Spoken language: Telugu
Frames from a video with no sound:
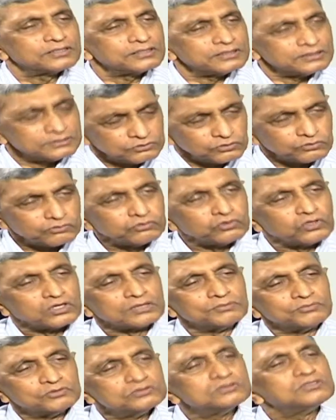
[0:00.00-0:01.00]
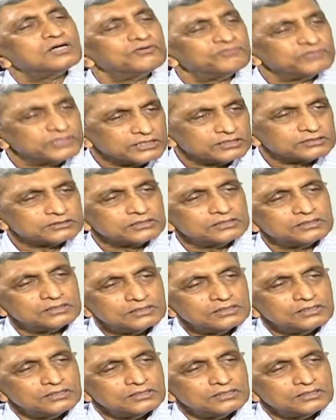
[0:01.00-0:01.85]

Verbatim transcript: అధికార దుర్వినియోగము అవినీతి